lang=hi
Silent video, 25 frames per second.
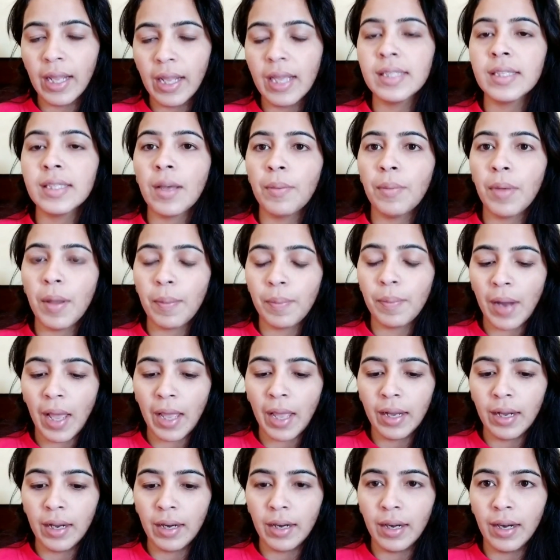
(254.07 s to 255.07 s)
तरीके से हमें
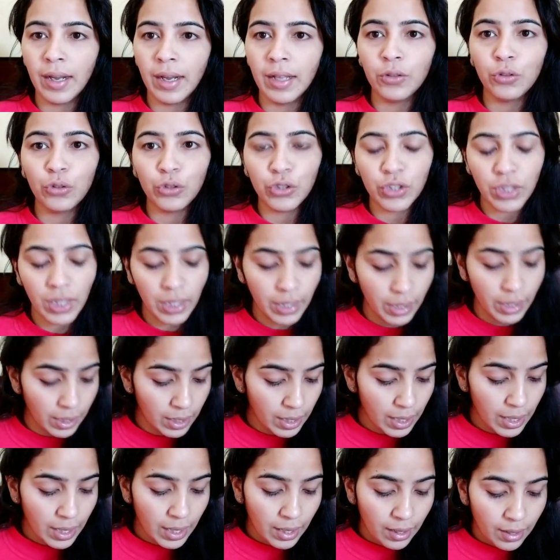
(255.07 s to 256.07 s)
अप्लाई करना है तो
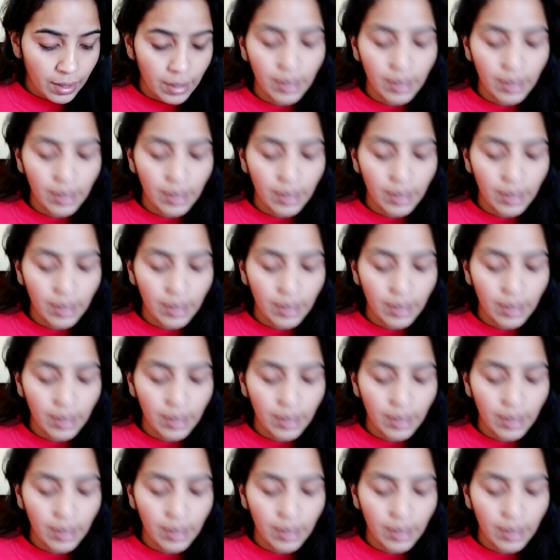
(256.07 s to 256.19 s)
चलिए